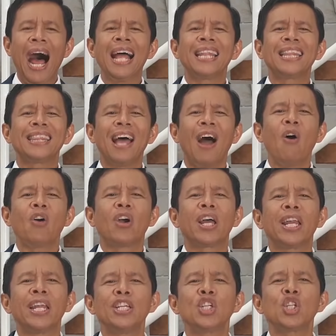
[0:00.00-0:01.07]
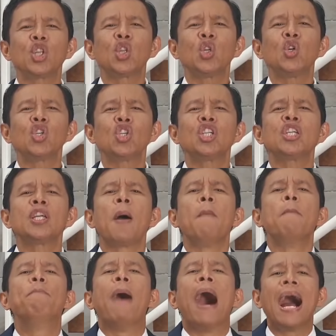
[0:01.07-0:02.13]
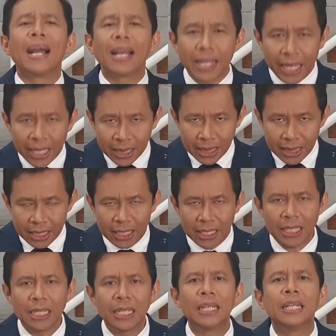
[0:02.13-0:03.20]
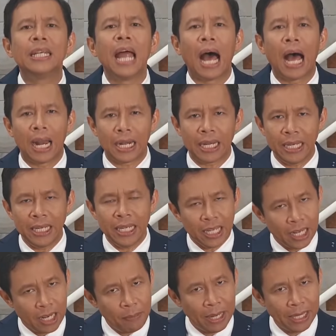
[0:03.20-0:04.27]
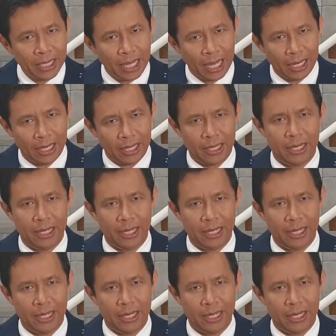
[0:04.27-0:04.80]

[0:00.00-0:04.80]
atau Kristus bangkit dari kematian?